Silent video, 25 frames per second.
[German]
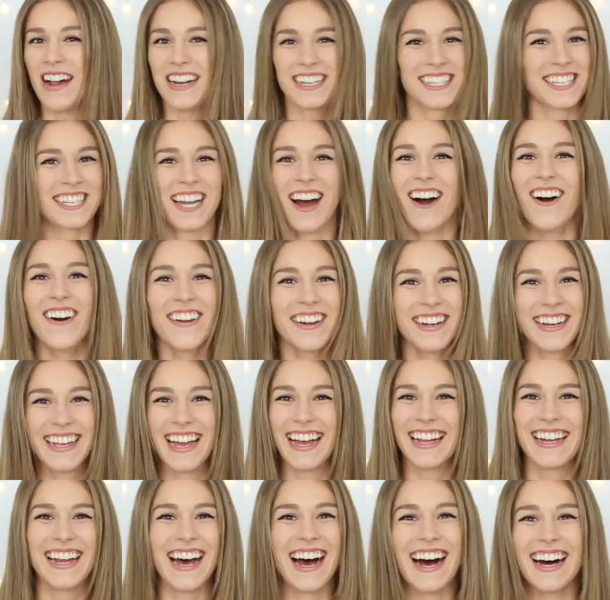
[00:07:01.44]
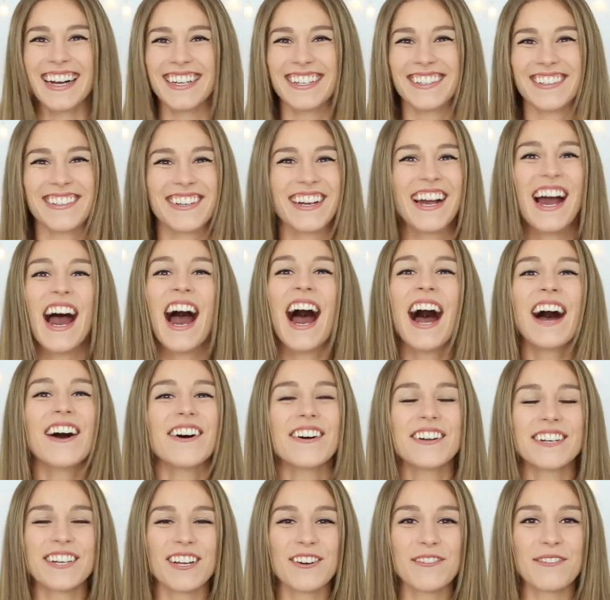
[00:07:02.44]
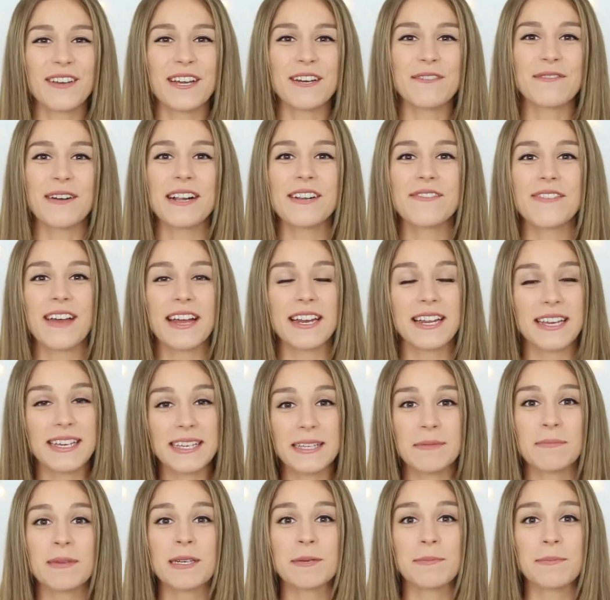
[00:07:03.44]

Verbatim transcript: mal schauen, keine Ahnung. Und auf jeden Fall werde ich